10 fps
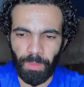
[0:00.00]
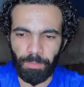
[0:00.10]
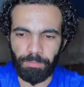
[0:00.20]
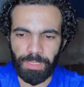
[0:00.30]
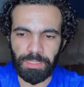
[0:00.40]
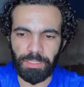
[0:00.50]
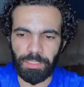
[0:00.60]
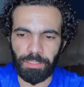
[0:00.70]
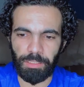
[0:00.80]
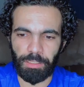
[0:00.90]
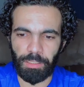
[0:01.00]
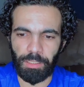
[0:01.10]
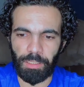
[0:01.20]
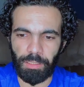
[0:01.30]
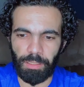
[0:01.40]
بس
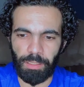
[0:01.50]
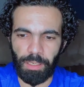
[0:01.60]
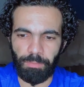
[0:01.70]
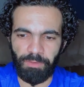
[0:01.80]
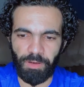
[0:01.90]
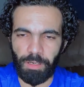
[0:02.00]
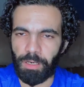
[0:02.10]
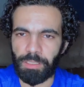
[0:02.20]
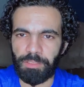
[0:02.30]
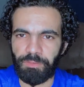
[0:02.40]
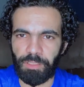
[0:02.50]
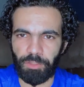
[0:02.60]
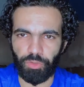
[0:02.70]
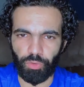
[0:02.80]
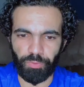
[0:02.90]
لما فكرت في
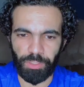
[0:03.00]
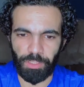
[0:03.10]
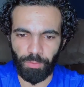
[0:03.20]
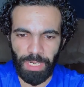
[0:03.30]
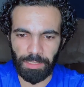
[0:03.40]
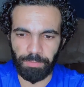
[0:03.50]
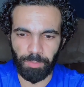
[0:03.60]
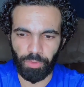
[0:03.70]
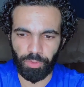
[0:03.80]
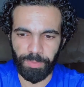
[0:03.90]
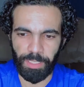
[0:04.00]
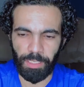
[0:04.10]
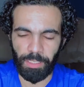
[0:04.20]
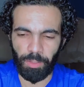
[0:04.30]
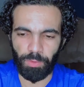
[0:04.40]
الظروف اللي الواحد بيمر
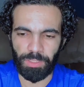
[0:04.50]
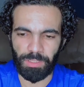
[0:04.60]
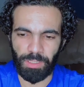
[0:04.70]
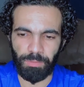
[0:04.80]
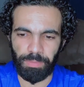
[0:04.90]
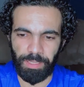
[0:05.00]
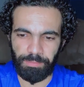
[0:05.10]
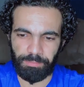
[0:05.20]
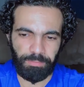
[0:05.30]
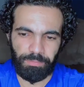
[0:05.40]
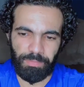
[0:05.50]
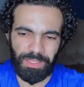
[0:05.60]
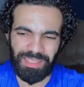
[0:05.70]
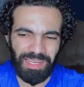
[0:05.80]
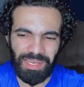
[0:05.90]
بيها قلت طب
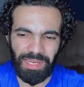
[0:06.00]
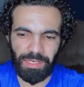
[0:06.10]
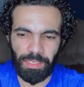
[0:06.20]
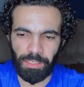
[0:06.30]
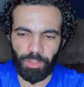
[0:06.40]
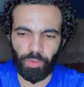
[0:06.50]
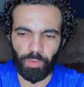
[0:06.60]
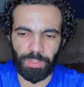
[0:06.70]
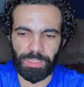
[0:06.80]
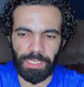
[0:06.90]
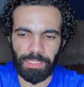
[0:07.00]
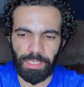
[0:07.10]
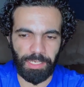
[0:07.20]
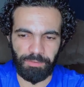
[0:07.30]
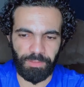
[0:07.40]
ده أنا وده اللي
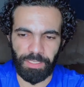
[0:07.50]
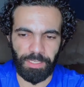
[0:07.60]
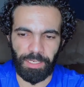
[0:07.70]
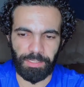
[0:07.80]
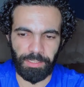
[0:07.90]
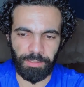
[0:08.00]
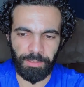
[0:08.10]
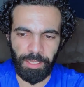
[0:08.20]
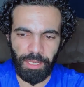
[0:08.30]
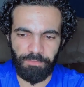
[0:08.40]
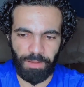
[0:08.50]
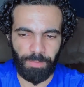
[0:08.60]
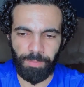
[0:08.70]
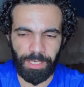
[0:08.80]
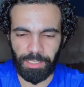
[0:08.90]
أنا فيه يعني فما
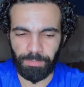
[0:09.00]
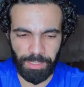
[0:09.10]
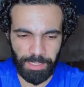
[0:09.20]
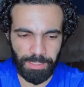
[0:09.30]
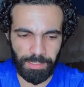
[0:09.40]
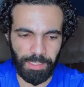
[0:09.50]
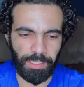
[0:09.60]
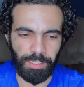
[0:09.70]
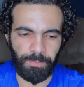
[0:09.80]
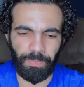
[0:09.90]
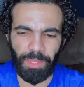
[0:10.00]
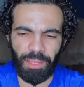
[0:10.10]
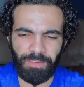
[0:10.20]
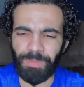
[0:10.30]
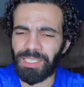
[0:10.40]
بالك بالناس التانية
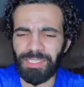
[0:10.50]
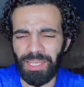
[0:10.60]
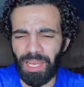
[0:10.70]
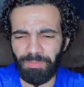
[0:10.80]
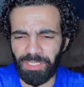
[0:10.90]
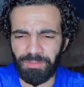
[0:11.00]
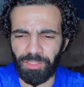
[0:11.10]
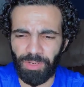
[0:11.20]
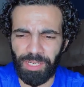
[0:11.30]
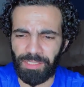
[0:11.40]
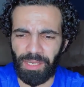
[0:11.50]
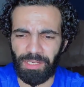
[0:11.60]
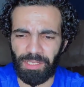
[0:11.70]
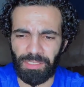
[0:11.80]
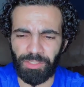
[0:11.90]
فبدأت أعمل فيديوهات
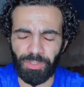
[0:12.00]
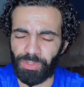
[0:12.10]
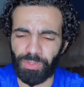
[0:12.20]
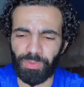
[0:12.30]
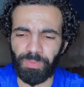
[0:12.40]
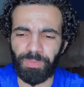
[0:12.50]
على اليوتيوب